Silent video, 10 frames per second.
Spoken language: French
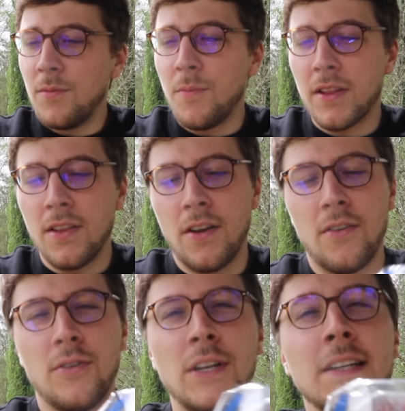Mais maintenant,
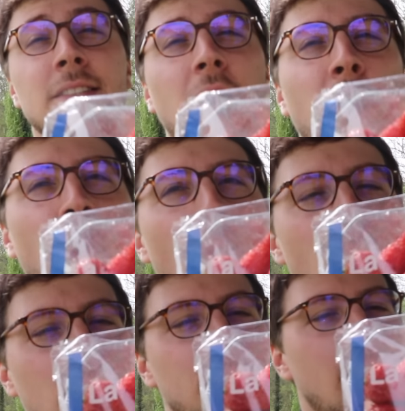ça
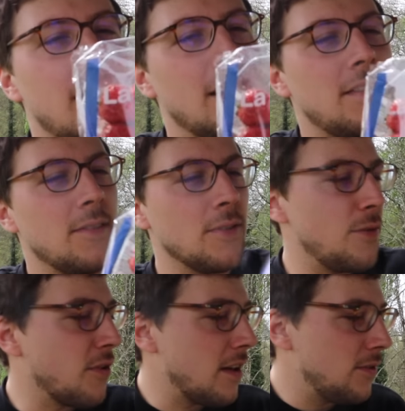commence à être la saison
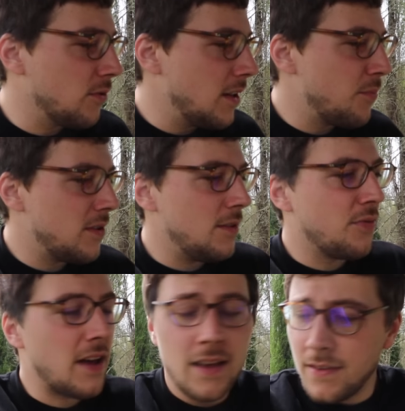des fraises, donc des petites
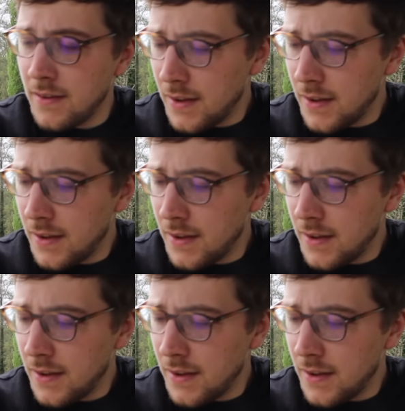fraises.